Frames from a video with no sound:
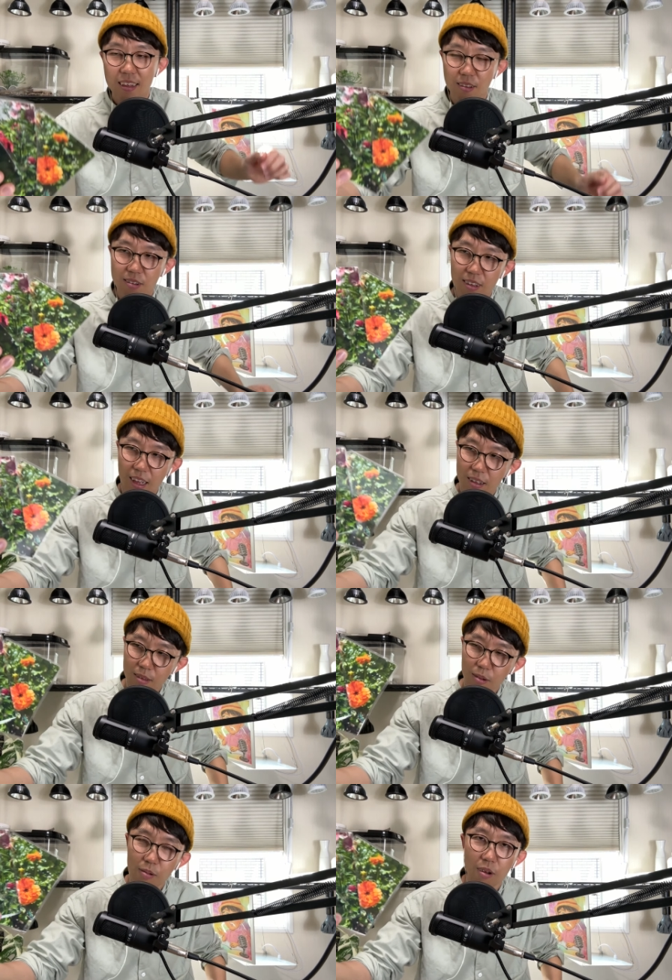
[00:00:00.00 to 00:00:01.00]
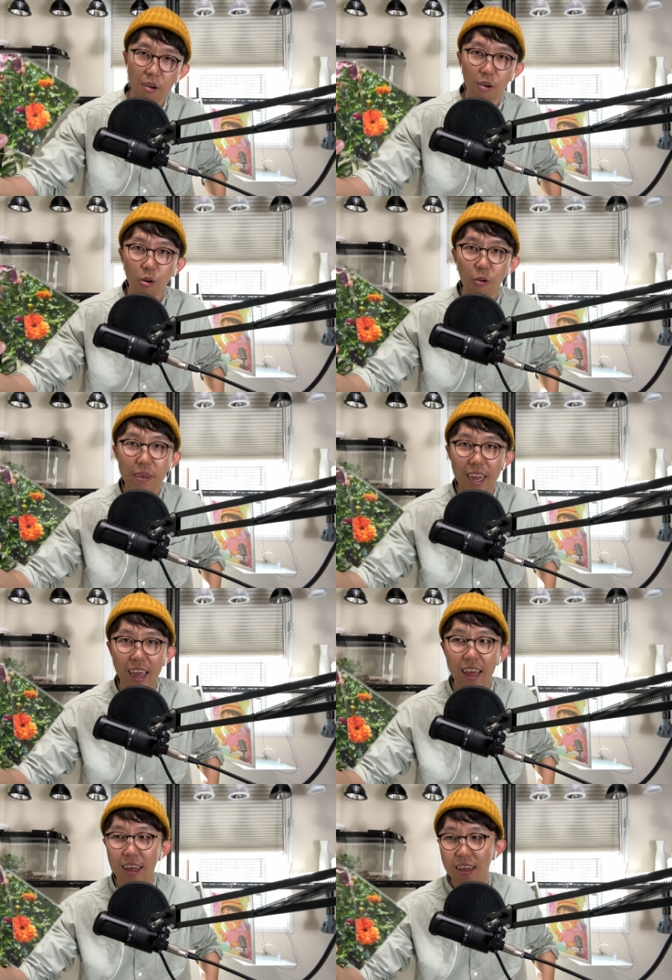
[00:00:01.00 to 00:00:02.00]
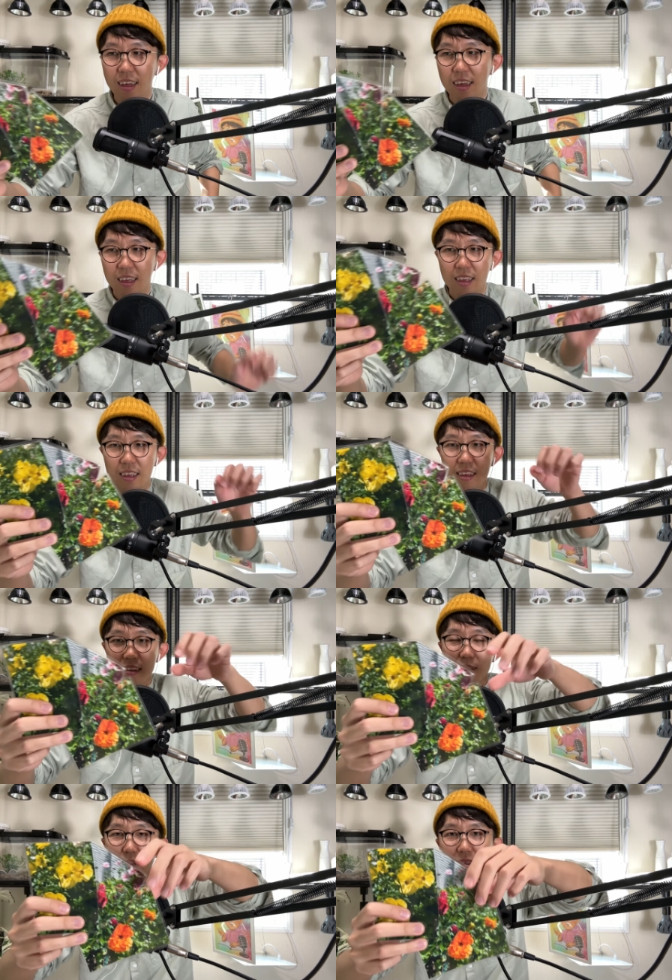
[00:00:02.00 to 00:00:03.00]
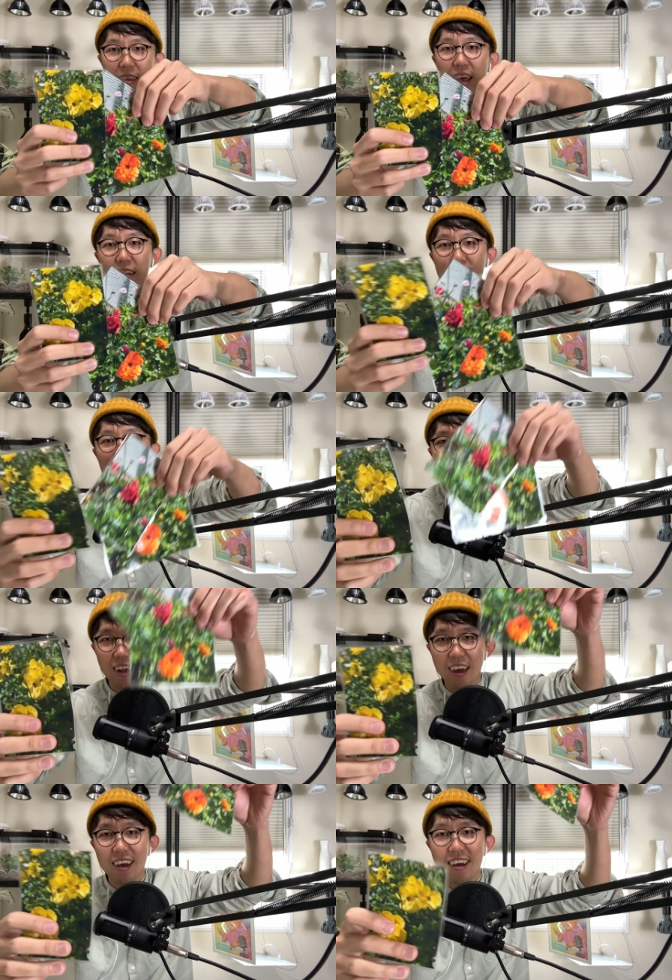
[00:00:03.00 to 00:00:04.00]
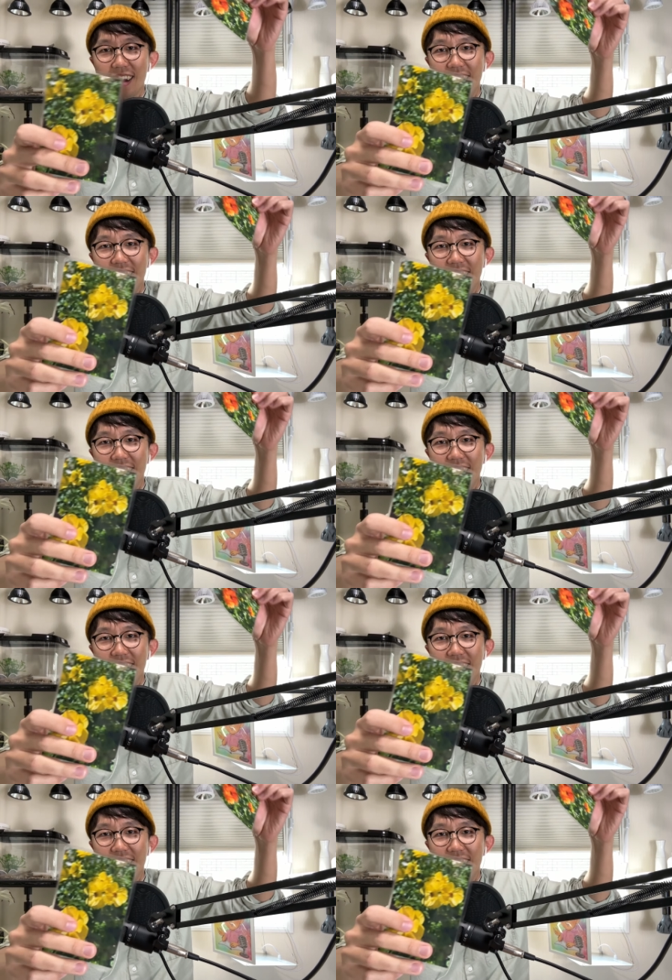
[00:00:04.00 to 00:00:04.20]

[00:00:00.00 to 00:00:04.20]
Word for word: そして送料込みで1枚1000円にしようかな。